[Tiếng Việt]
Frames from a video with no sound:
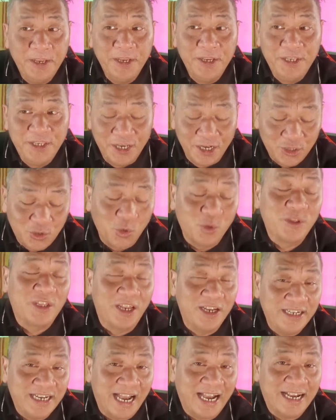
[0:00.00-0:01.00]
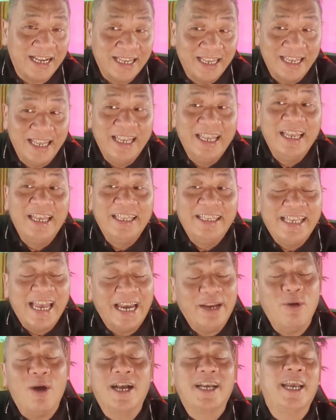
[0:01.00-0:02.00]
Nhưng tôi tin rằng
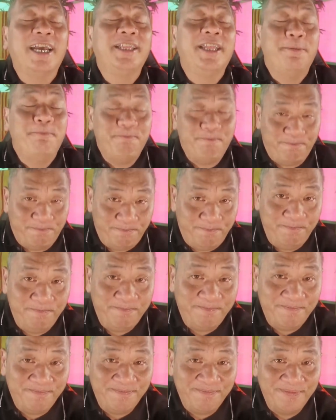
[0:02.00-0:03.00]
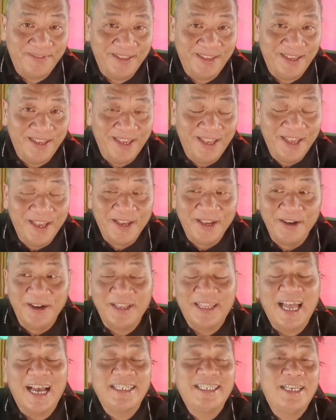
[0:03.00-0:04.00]
giai đoạn kế tiếp, người
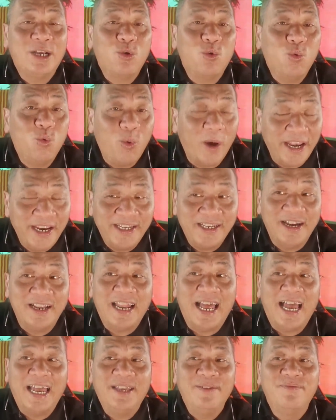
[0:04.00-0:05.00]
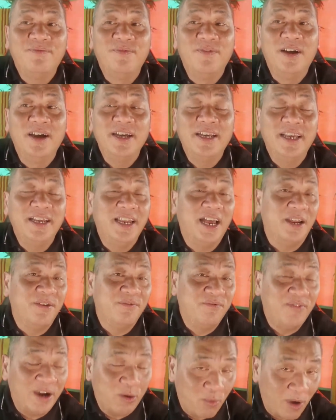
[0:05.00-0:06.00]
ta sẽ quay trở lại với cái nền
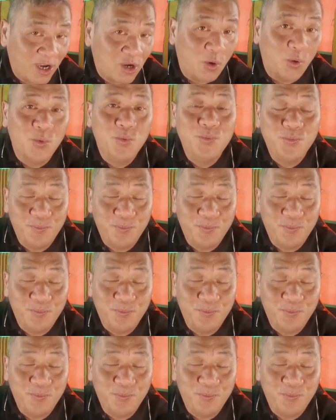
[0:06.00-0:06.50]
văn hóa cũ.